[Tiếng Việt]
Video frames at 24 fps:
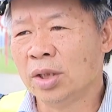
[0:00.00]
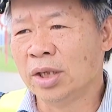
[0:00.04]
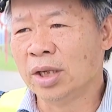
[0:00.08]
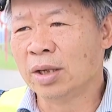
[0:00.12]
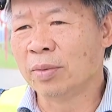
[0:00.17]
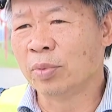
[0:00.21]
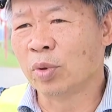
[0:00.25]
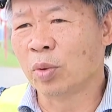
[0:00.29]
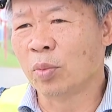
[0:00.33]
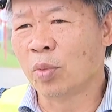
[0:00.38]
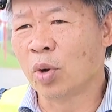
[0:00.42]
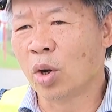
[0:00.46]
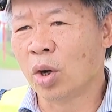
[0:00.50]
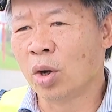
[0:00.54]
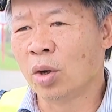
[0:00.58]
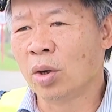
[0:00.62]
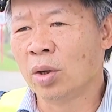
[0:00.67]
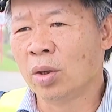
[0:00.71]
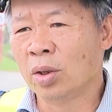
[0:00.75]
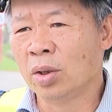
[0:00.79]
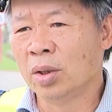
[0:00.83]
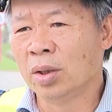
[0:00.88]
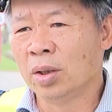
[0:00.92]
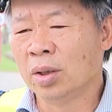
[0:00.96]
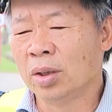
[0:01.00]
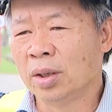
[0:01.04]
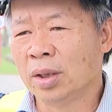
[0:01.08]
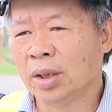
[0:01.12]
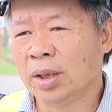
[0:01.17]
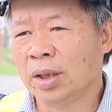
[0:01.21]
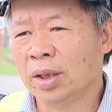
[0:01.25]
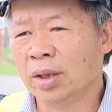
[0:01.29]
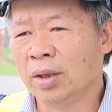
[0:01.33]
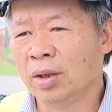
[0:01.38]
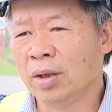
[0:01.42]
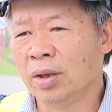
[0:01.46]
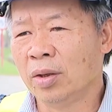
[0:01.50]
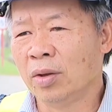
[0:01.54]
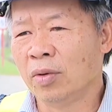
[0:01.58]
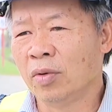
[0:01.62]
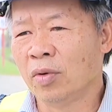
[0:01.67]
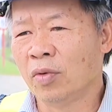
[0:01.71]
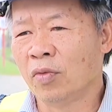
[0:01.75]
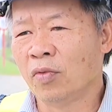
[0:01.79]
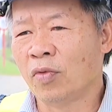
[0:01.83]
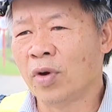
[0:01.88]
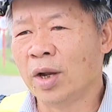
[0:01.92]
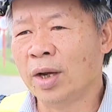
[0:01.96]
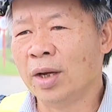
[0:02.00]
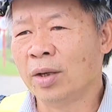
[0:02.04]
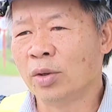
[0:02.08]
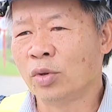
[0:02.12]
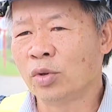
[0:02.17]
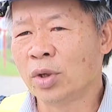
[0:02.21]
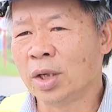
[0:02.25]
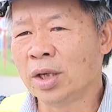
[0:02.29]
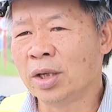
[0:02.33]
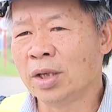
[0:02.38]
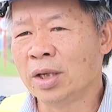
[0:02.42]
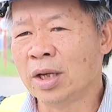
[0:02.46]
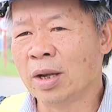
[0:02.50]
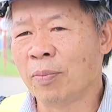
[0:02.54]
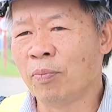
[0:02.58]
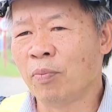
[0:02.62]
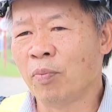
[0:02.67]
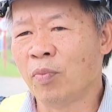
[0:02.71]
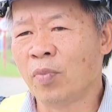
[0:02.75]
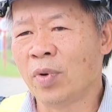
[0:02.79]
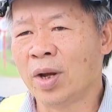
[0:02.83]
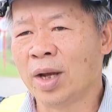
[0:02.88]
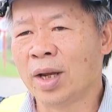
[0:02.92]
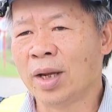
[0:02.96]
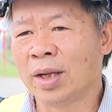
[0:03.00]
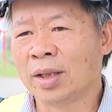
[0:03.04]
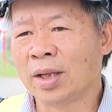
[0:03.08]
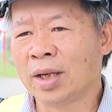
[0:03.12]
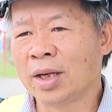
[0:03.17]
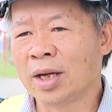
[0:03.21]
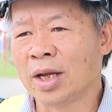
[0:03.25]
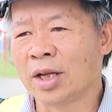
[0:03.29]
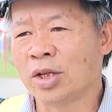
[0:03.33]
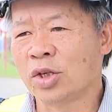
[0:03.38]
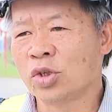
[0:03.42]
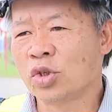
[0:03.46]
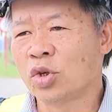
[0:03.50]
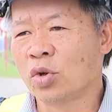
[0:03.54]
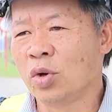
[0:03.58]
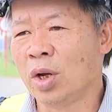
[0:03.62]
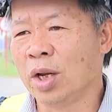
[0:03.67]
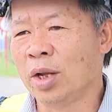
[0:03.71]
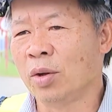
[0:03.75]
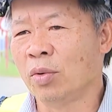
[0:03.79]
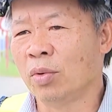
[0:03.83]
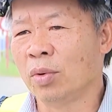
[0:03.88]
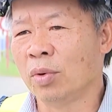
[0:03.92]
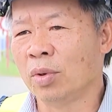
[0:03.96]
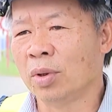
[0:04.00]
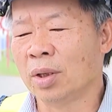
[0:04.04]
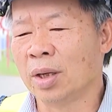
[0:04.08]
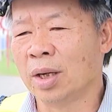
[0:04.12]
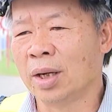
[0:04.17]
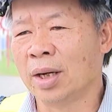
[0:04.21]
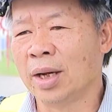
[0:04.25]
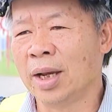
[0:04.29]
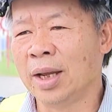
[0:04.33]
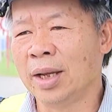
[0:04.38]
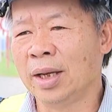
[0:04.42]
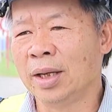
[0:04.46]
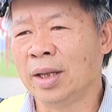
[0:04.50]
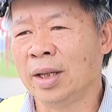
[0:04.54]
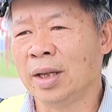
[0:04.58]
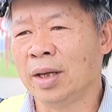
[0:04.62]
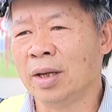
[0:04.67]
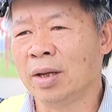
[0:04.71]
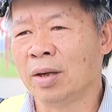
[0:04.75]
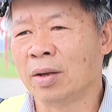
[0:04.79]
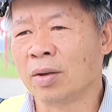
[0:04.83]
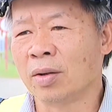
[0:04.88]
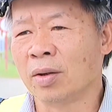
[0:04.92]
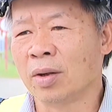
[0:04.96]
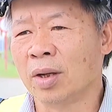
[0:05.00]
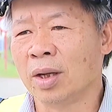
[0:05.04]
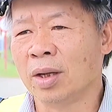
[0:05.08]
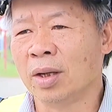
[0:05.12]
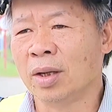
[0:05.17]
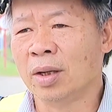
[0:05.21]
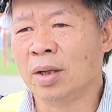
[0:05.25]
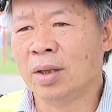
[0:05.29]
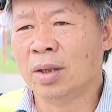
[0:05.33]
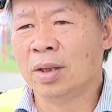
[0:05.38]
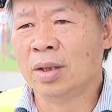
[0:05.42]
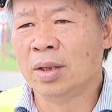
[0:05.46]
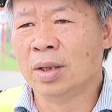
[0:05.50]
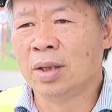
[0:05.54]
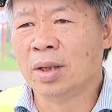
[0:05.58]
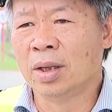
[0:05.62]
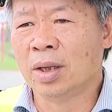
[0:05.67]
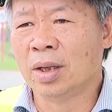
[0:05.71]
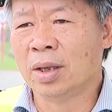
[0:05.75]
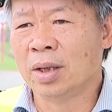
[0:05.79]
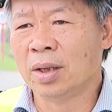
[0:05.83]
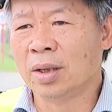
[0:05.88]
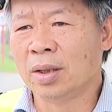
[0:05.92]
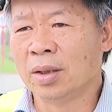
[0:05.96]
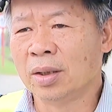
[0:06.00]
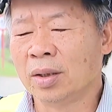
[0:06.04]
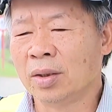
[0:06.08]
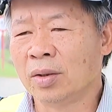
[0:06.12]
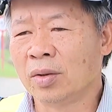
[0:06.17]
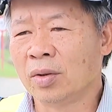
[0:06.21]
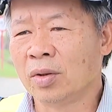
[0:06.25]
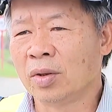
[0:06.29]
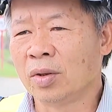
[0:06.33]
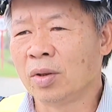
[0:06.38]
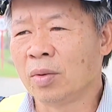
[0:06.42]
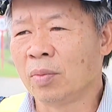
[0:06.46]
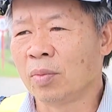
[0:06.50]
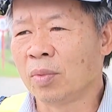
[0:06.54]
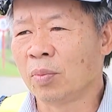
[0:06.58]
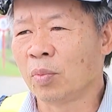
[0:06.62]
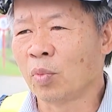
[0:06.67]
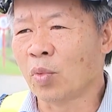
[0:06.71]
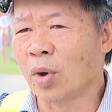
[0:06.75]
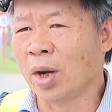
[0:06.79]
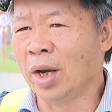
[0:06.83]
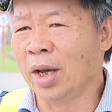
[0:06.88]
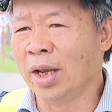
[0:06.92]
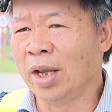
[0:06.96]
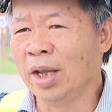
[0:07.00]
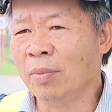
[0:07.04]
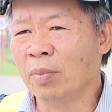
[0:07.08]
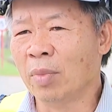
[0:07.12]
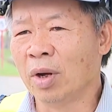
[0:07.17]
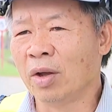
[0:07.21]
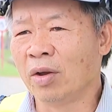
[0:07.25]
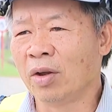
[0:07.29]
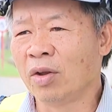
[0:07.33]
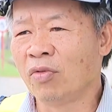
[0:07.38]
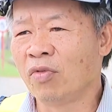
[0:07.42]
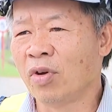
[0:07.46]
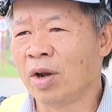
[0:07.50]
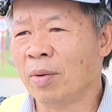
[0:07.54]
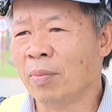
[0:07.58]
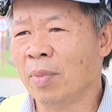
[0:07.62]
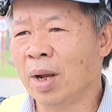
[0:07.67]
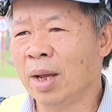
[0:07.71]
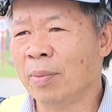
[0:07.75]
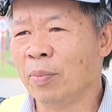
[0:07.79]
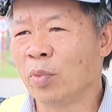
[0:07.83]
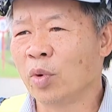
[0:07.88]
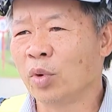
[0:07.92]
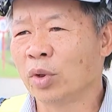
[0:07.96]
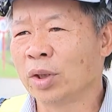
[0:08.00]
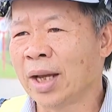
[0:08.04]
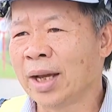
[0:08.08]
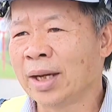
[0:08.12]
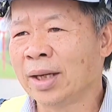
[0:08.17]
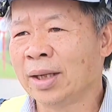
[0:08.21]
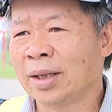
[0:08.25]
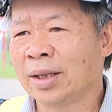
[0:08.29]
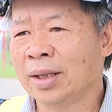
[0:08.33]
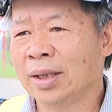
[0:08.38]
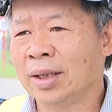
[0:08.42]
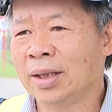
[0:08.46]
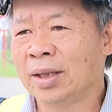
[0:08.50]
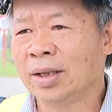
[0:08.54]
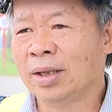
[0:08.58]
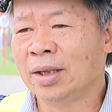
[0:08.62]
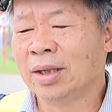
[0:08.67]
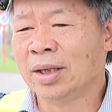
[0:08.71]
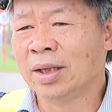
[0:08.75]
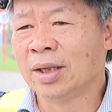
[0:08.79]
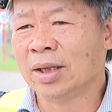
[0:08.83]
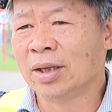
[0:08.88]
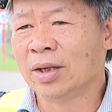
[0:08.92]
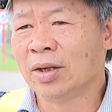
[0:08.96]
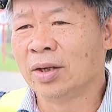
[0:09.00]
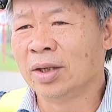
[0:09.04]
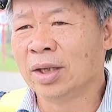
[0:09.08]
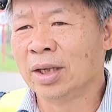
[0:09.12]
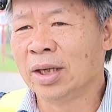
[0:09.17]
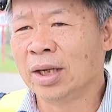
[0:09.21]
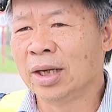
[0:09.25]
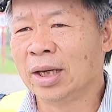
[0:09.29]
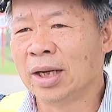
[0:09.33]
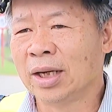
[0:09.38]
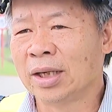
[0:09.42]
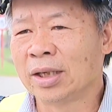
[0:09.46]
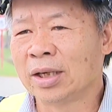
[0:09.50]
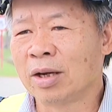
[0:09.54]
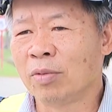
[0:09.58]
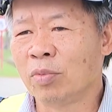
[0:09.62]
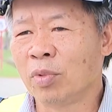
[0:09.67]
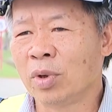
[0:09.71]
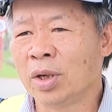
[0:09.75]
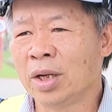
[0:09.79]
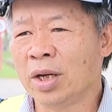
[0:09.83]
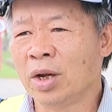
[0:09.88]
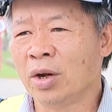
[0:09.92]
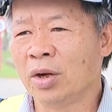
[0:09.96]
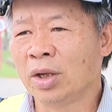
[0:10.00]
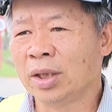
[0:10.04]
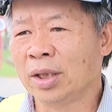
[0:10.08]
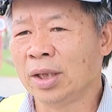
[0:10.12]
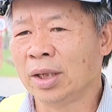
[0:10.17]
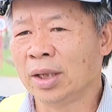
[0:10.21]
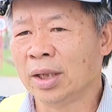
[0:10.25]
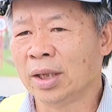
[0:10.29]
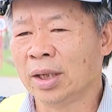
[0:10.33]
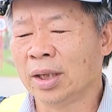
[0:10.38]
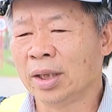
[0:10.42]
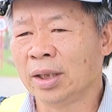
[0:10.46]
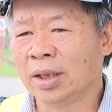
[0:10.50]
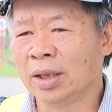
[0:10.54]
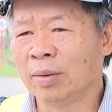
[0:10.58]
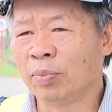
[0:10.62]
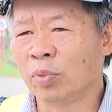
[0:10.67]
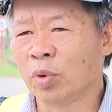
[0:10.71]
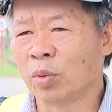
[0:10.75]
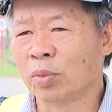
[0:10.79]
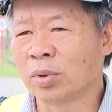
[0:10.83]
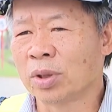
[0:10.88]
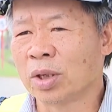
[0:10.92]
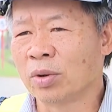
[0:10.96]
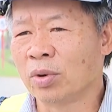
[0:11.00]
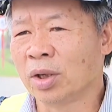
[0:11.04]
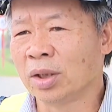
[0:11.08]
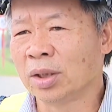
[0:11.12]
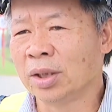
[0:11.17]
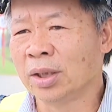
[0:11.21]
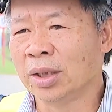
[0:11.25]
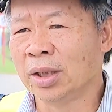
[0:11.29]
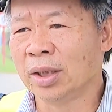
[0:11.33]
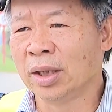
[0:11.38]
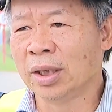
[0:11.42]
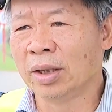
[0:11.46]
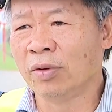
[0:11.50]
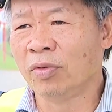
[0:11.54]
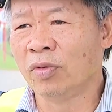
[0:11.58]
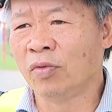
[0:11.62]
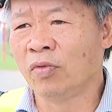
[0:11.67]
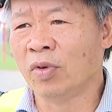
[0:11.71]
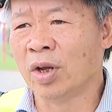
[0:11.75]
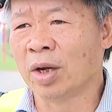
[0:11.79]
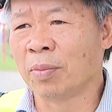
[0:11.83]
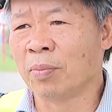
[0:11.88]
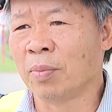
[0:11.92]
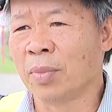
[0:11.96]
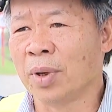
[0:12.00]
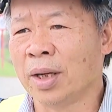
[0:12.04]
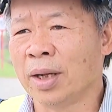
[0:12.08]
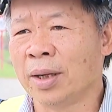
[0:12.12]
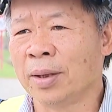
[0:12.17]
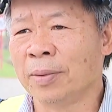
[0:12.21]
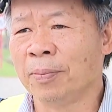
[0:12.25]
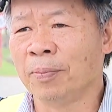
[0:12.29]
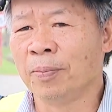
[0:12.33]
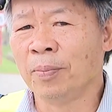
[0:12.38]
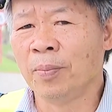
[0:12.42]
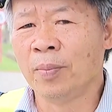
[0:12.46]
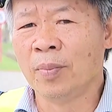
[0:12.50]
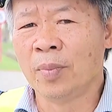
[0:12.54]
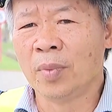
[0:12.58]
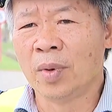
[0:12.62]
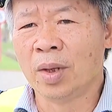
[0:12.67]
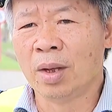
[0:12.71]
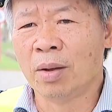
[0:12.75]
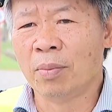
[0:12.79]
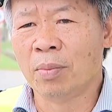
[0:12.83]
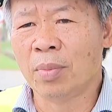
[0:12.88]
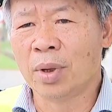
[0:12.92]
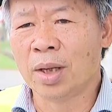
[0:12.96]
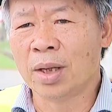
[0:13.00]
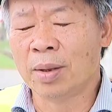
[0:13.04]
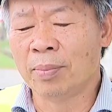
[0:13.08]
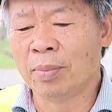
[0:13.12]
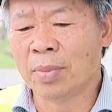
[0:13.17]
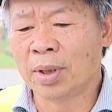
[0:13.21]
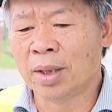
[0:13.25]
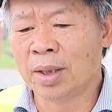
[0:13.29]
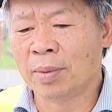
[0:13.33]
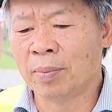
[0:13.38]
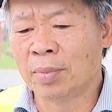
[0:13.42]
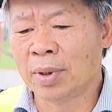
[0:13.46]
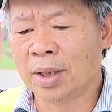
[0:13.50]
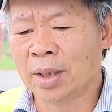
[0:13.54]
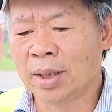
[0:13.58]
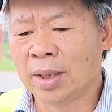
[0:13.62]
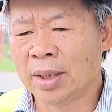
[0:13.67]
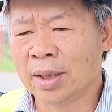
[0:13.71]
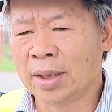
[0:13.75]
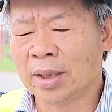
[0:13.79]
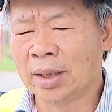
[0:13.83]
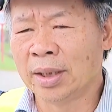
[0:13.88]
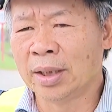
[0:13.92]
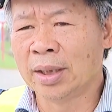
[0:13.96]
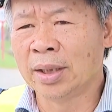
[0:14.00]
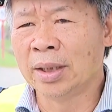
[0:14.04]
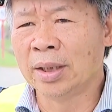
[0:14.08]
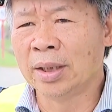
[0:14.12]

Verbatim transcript: xí nghiệp tổng kho thì phần xuất nhập và tất cả những số liệu ở đây thì được à, à, quản lý bởi cái phần mềm COTAP đó nên là trong khi đó thì ờ, tiếp tục sau đó thì cái việc mà mà mà mà